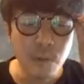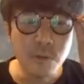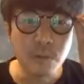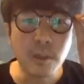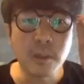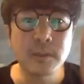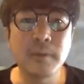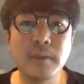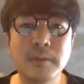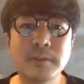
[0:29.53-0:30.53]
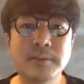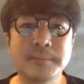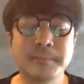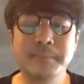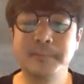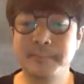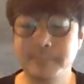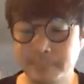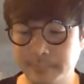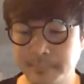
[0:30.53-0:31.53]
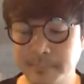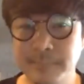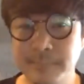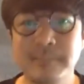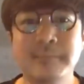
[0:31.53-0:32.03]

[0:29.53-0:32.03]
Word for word: 願いします。ではまずラジオ